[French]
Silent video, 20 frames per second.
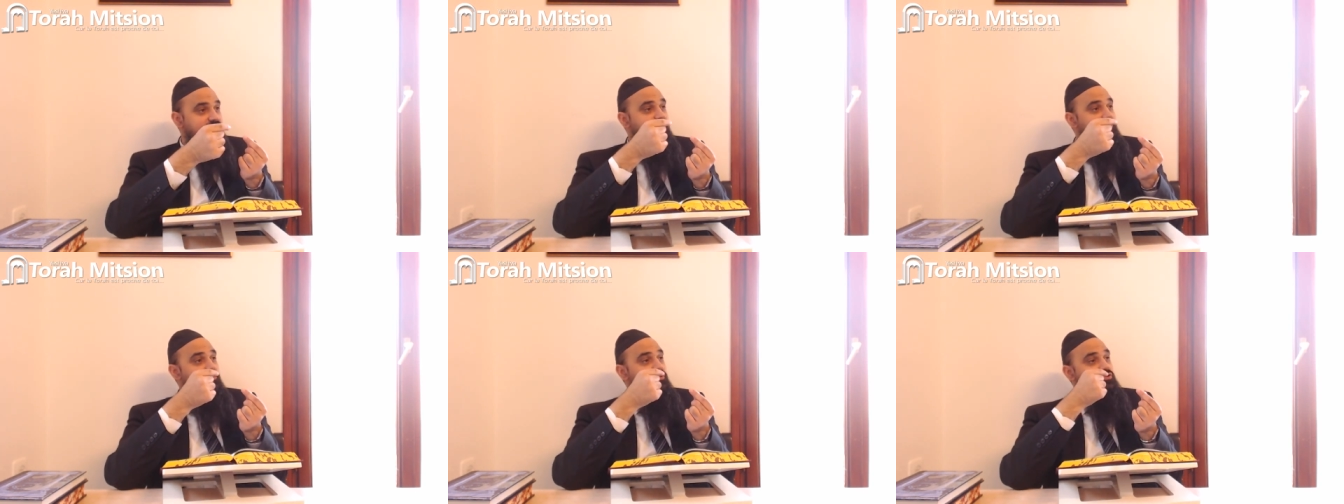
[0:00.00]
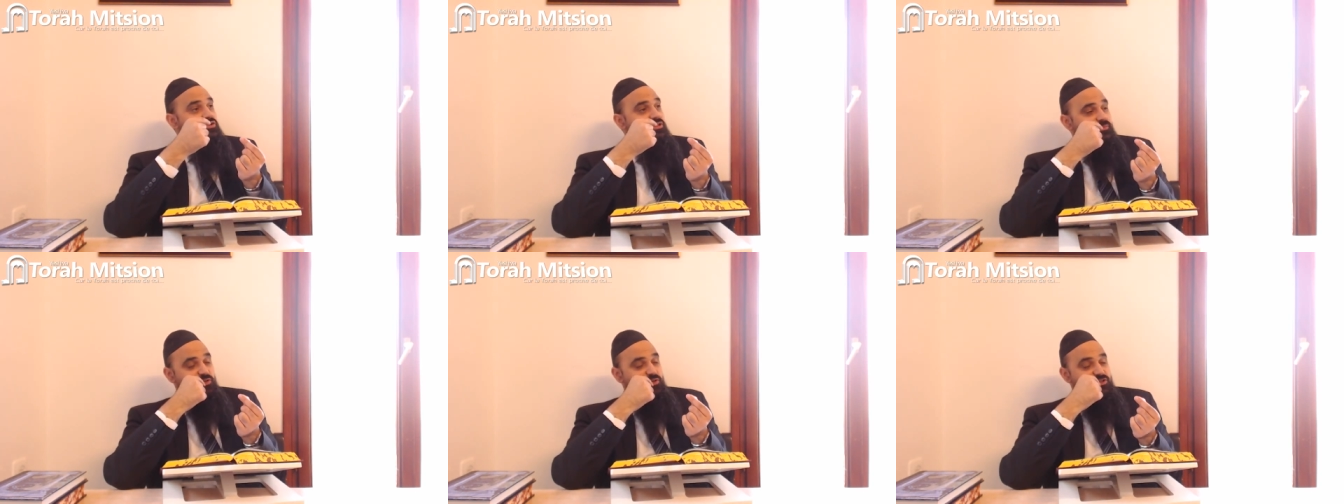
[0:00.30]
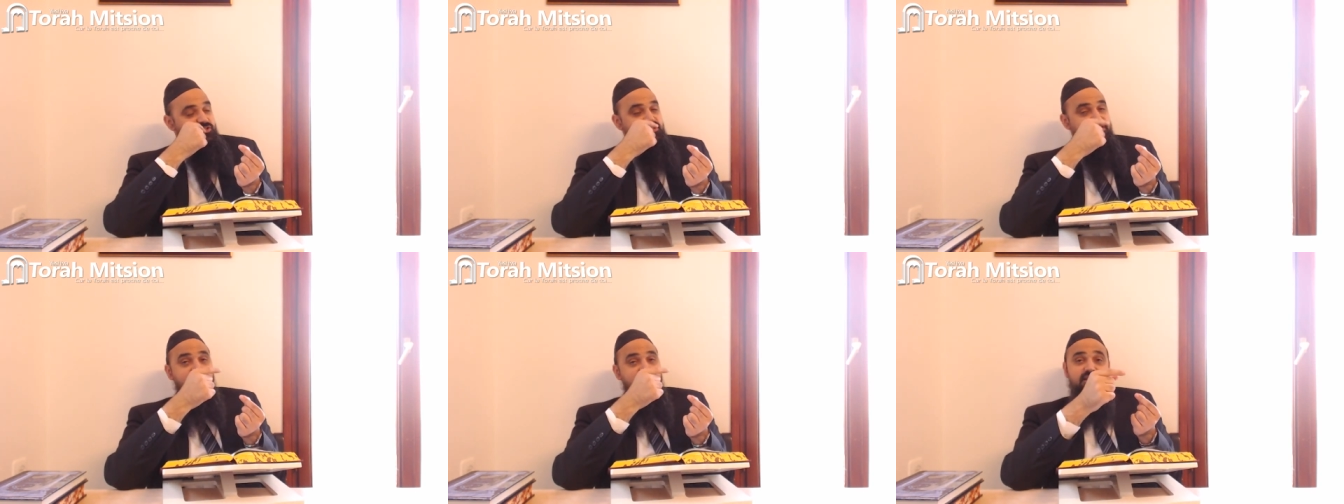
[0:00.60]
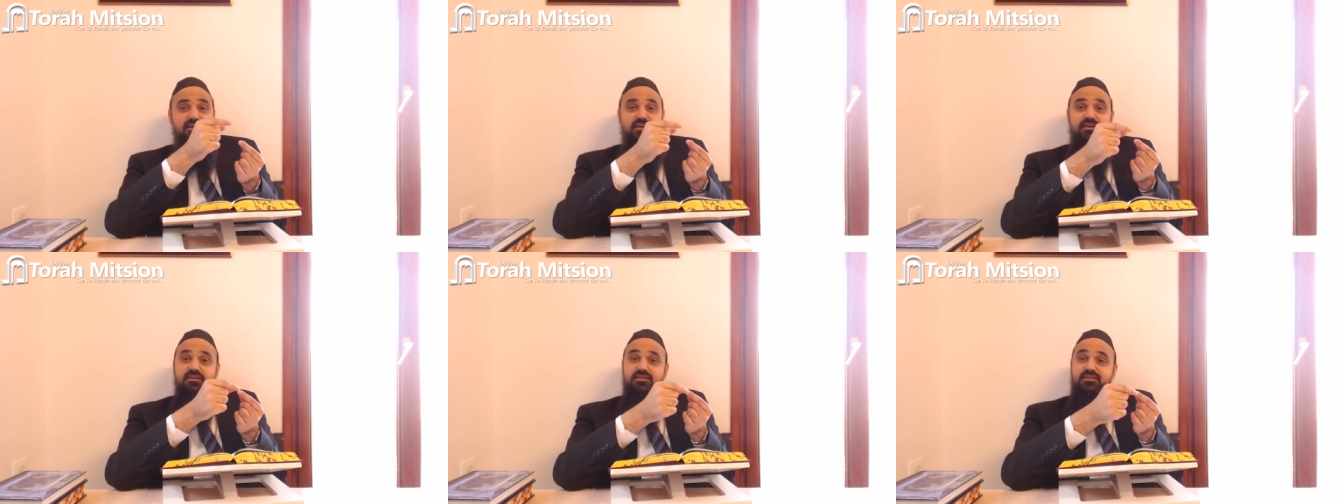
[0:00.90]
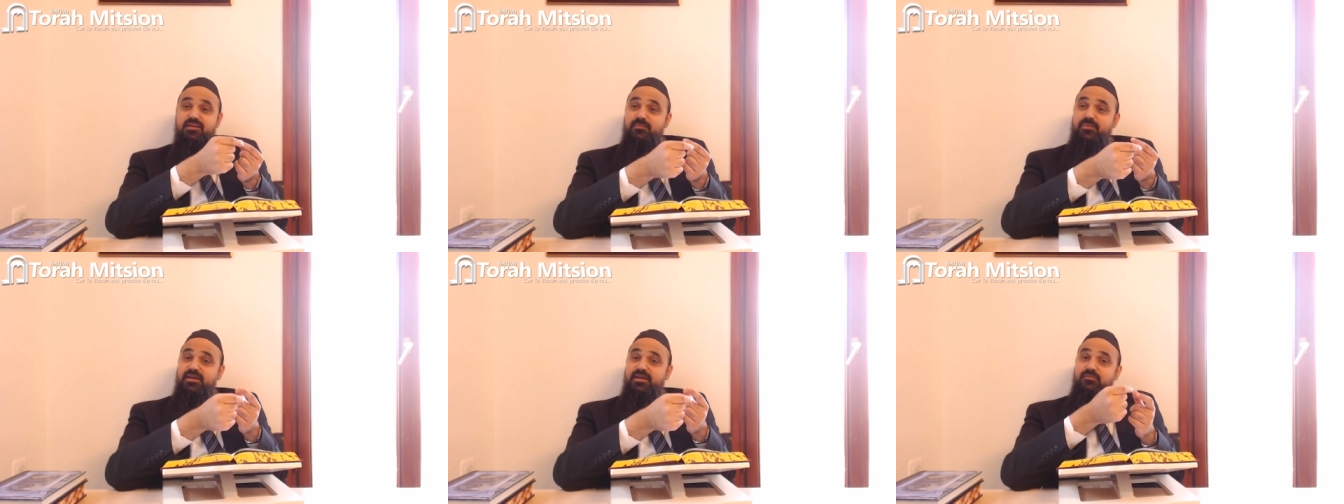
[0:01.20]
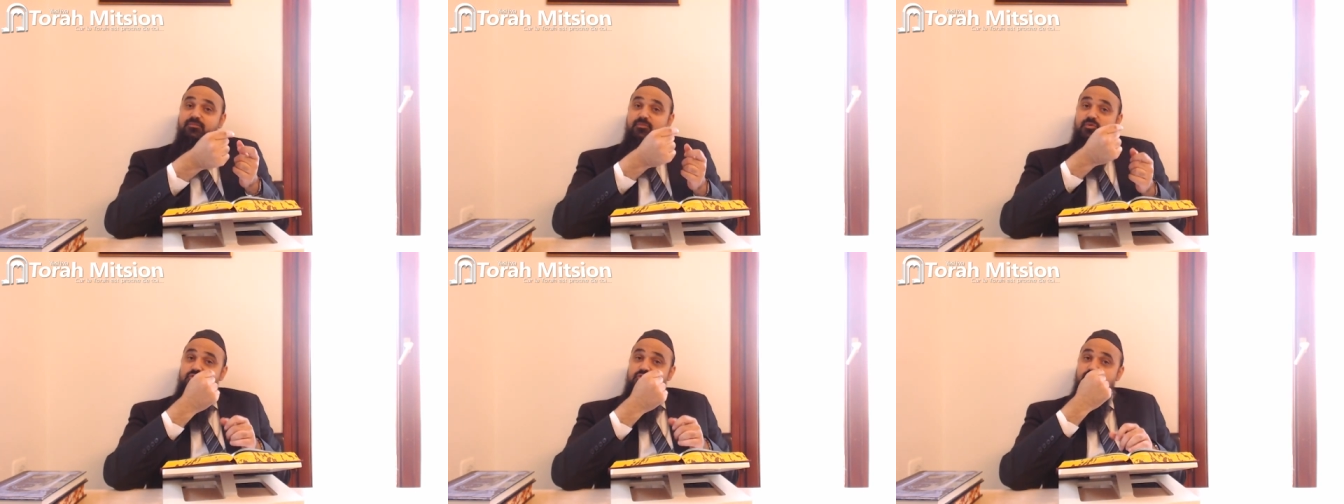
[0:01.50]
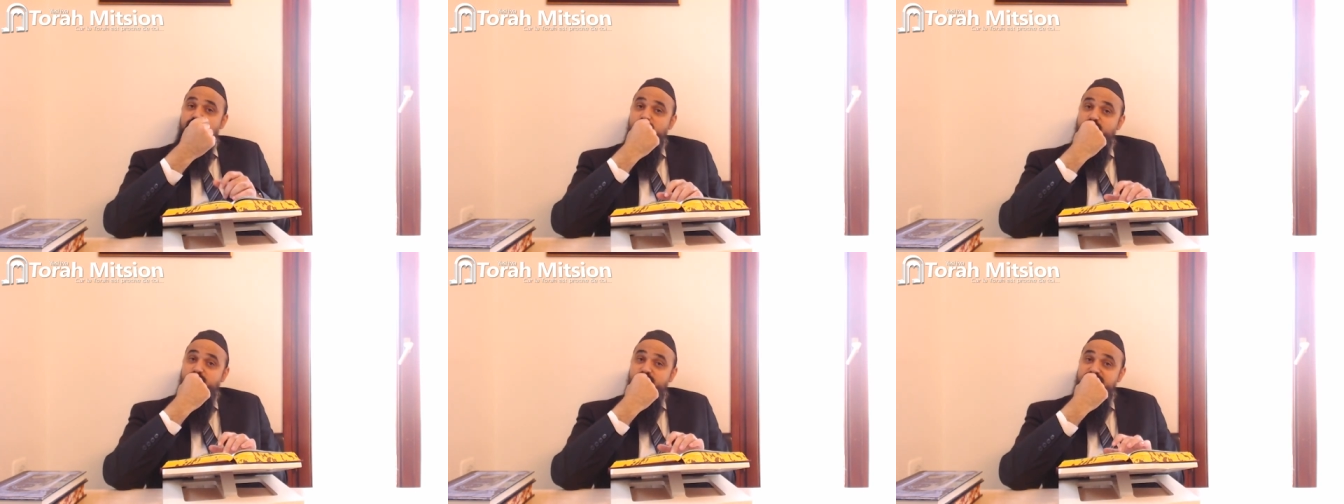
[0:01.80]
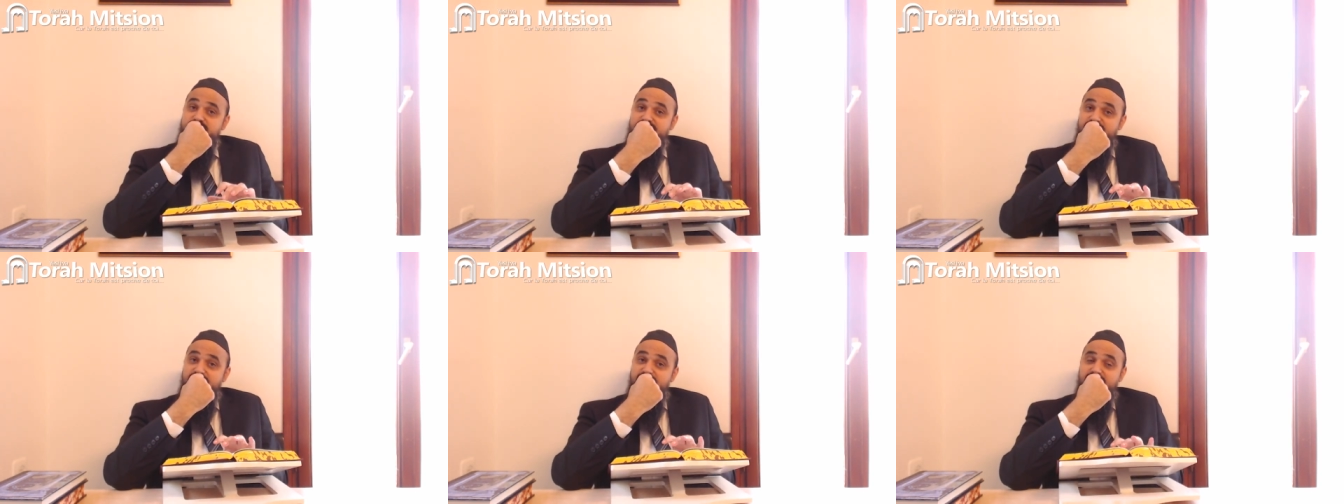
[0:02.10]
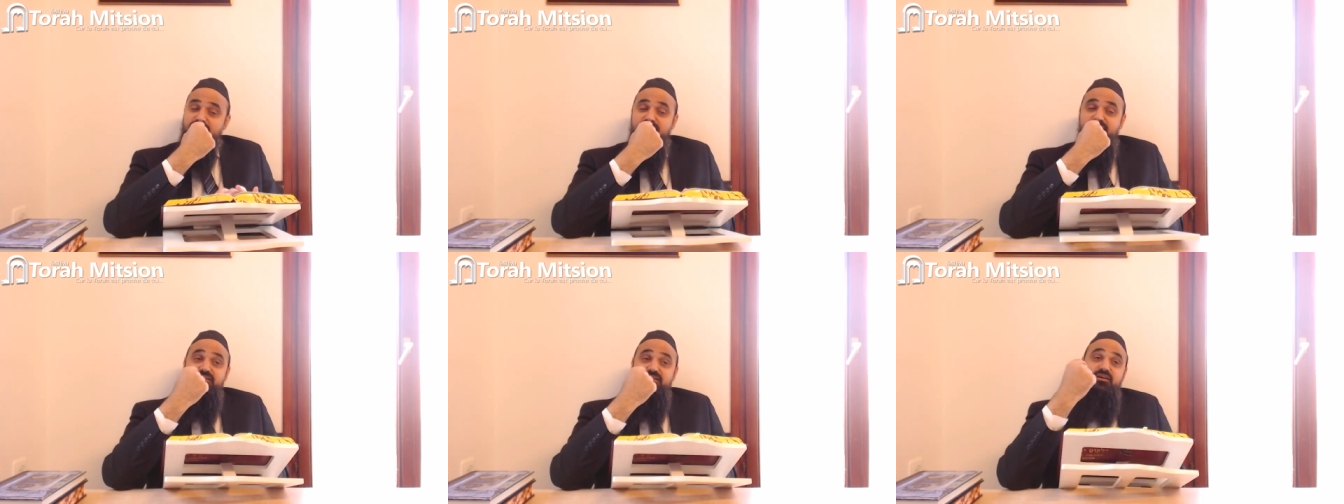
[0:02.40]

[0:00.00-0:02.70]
Il mange la moitié, et après il mange l'autre moitié.